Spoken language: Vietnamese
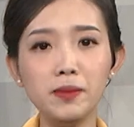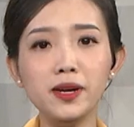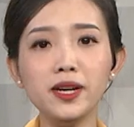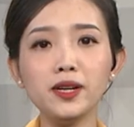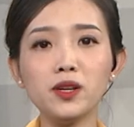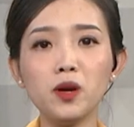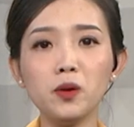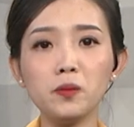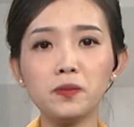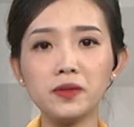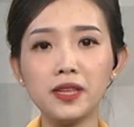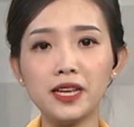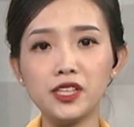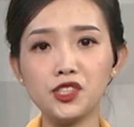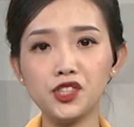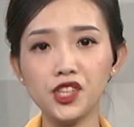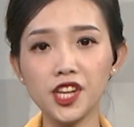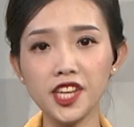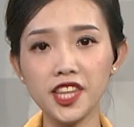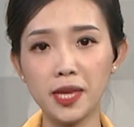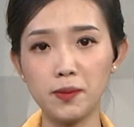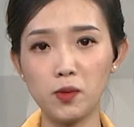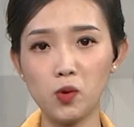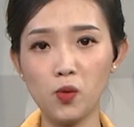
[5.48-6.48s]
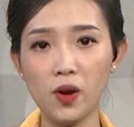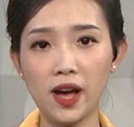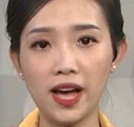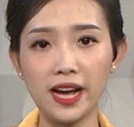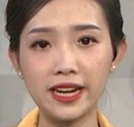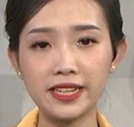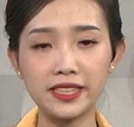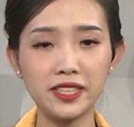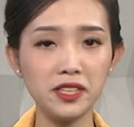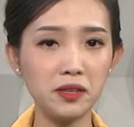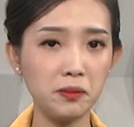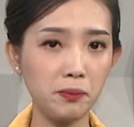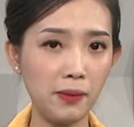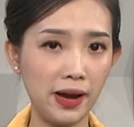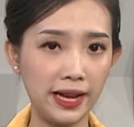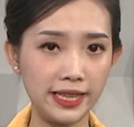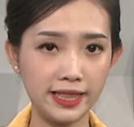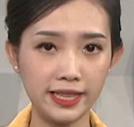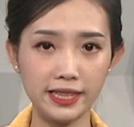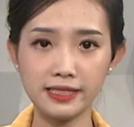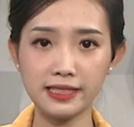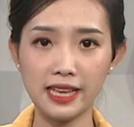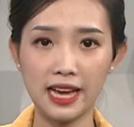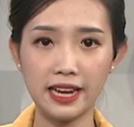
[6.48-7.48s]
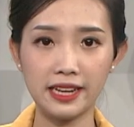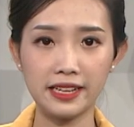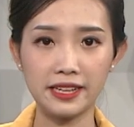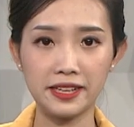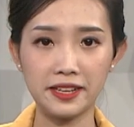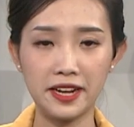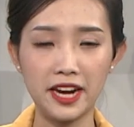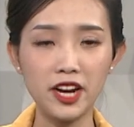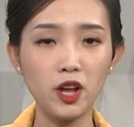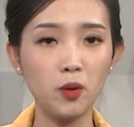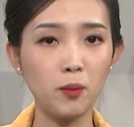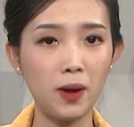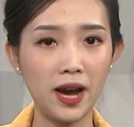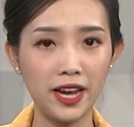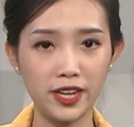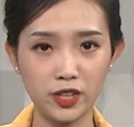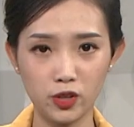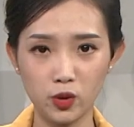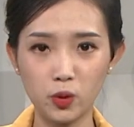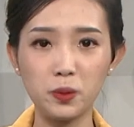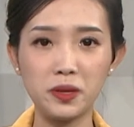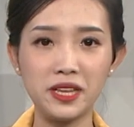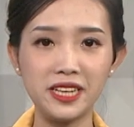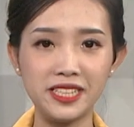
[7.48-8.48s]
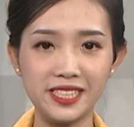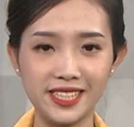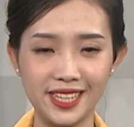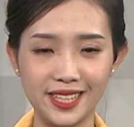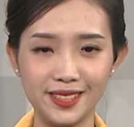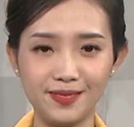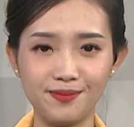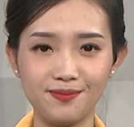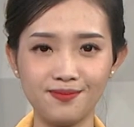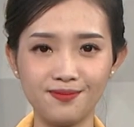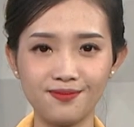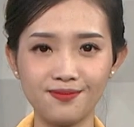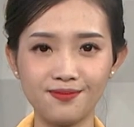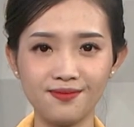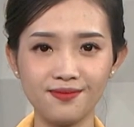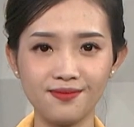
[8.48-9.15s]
Cảm ơn công ty trách nhiệm hữu hạn thương mại Tân Thành đã đồng hành cùng chương trình.